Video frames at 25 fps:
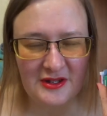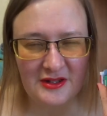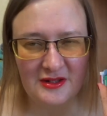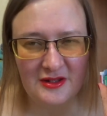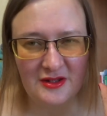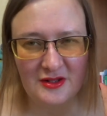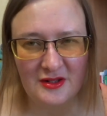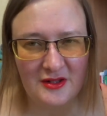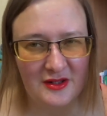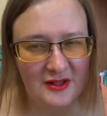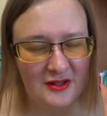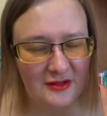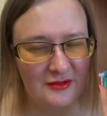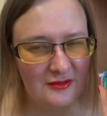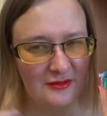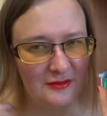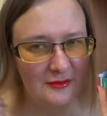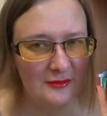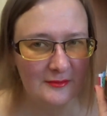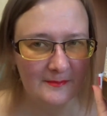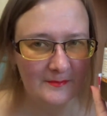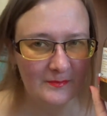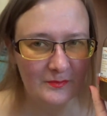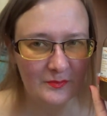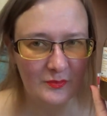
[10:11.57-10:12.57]

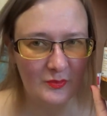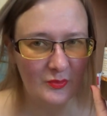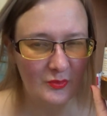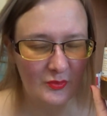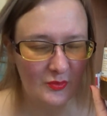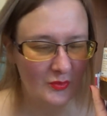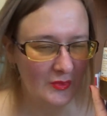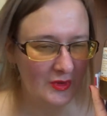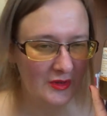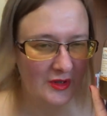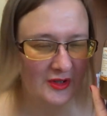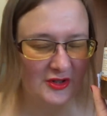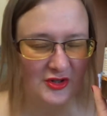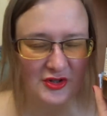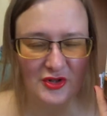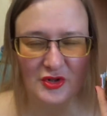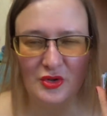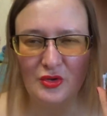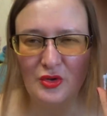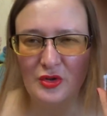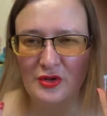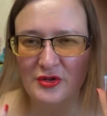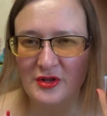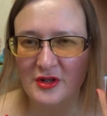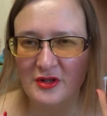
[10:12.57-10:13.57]
или
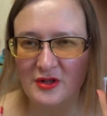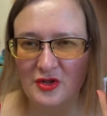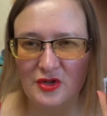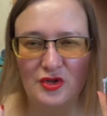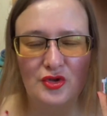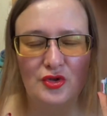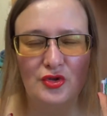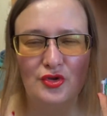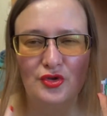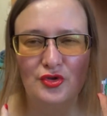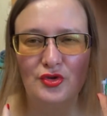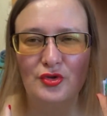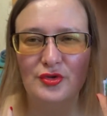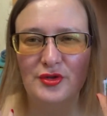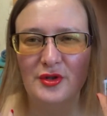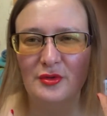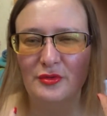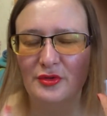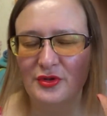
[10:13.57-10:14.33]
лосьон или еще что-то.